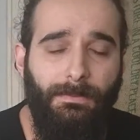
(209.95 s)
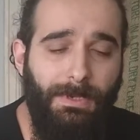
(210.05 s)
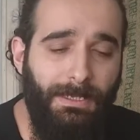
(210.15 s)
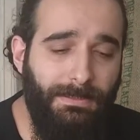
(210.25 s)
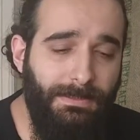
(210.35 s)

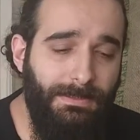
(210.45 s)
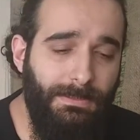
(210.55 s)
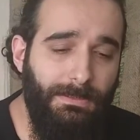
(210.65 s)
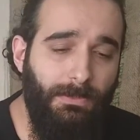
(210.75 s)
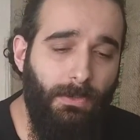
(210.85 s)
Belki
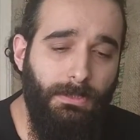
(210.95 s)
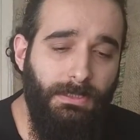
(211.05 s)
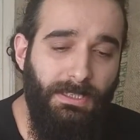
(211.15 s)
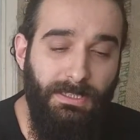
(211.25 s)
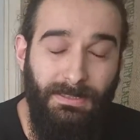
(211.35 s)
sizin o
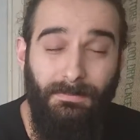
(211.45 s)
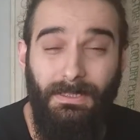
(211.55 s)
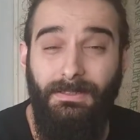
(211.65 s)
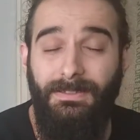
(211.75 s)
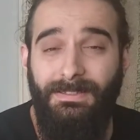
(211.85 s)
anki
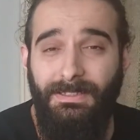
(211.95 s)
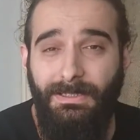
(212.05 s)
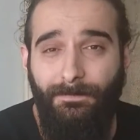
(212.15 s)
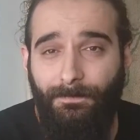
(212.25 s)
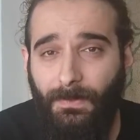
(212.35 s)
hesapladığınız
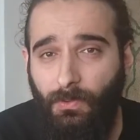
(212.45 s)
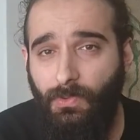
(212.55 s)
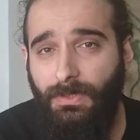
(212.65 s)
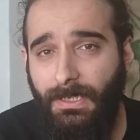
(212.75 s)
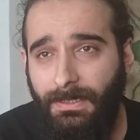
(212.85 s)
hacim
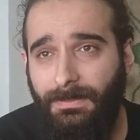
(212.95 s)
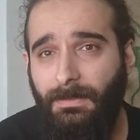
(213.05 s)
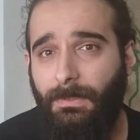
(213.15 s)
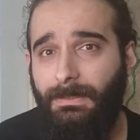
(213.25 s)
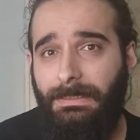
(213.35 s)
100 tanedir
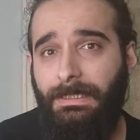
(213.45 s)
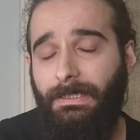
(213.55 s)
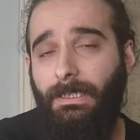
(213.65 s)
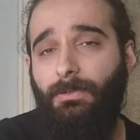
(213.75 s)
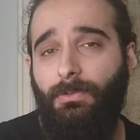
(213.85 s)
ama
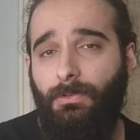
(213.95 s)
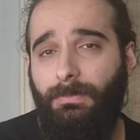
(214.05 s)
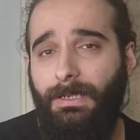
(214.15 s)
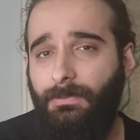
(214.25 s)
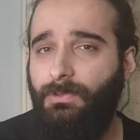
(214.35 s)
ileriye
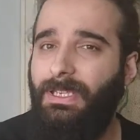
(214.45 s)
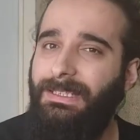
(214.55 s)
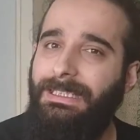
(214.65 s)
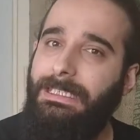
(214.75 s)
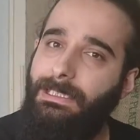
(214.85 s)
dönük ben
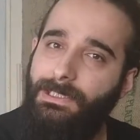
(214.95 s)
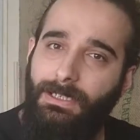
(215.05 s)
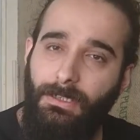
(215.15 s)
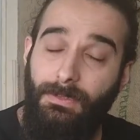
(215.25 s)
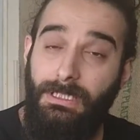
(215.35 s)
150
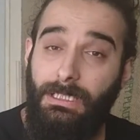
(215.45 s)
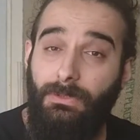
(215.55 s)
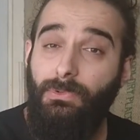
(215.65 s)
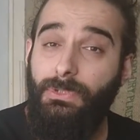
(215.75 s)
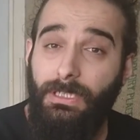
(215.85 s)
çıkarabilecek,
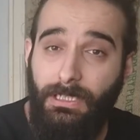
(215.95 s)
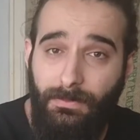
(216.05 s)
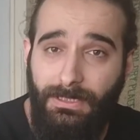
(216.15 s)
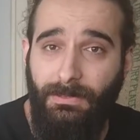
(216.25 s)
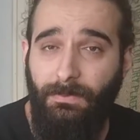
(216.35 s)
200
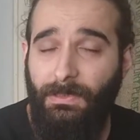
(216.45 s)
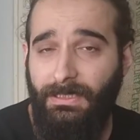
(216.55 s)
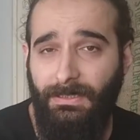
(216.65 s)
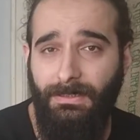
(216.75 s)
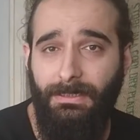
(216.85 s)
çıkarabilecek bir
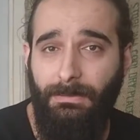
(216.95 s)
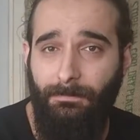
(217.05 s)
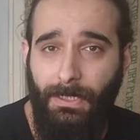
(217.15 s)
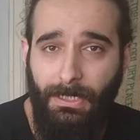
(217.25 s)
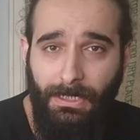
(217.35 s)
makine
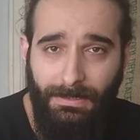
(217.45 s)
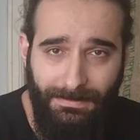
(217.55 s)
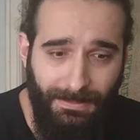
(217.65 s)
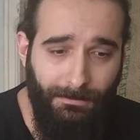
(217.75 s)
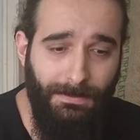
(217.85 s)
alayım
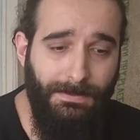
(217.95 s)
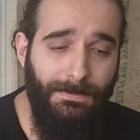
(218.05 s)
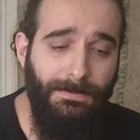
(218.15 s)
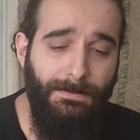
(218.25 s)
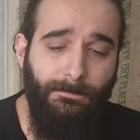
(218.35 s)

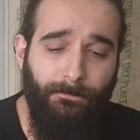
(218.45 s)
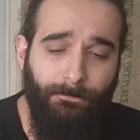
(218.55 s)
diyebilirsiniz.